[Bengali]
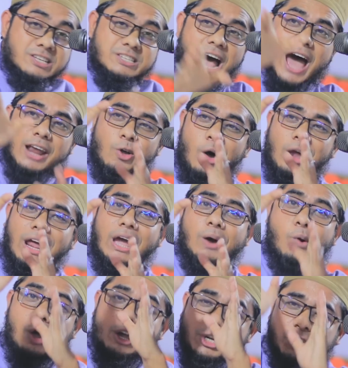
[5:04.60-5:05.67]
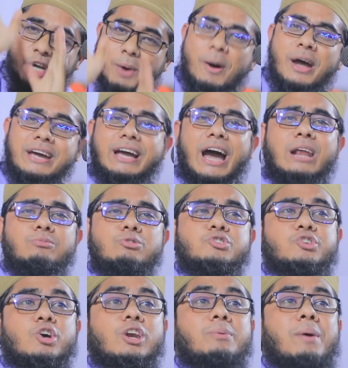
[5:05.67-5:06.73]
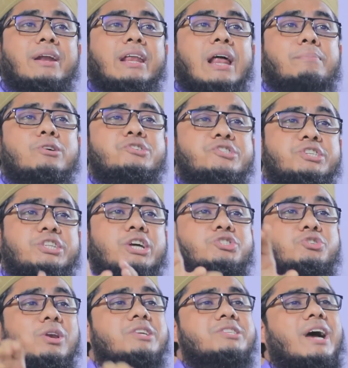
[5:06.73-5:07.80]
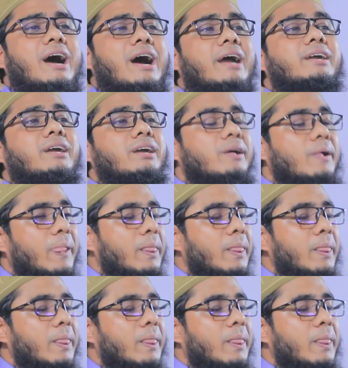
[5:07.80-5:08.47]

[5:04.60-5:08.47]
আসান হলে ওই সময়কার মুসলমানেরা মসজিদে চলে যায়